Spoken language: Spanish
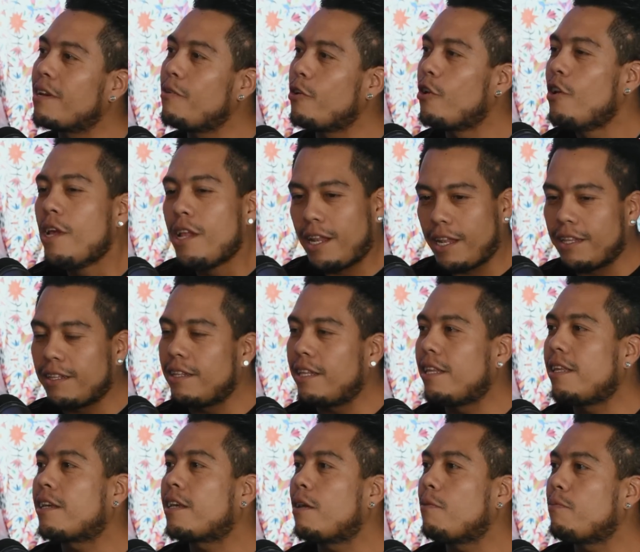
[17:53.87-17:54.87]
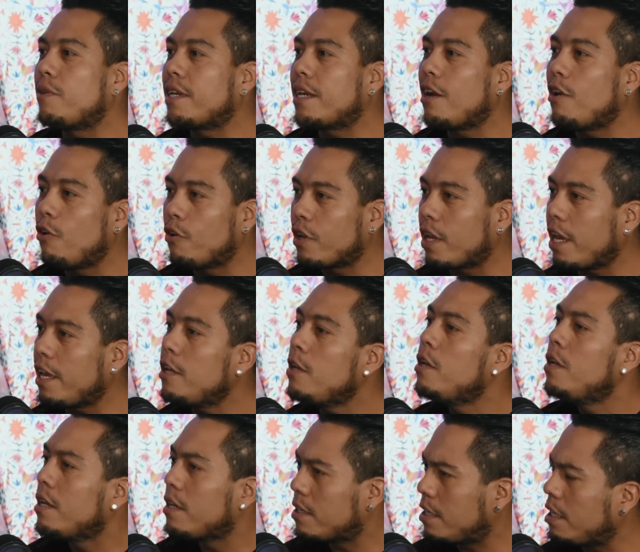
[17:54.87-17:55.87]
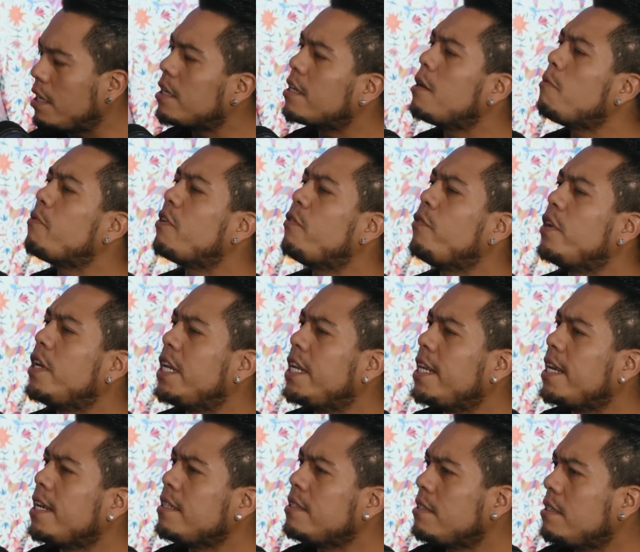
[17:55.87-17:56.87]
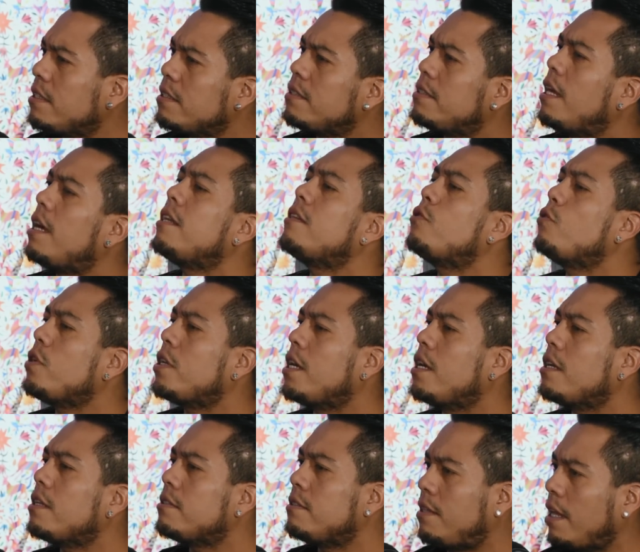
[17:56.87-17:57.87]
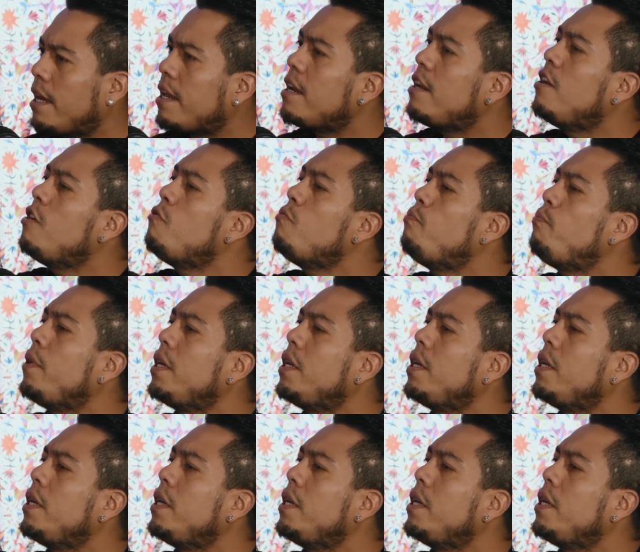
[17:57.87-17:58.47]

ejemplo, le, dije a mi hija, ok, qué preferirías? tu hija, darle un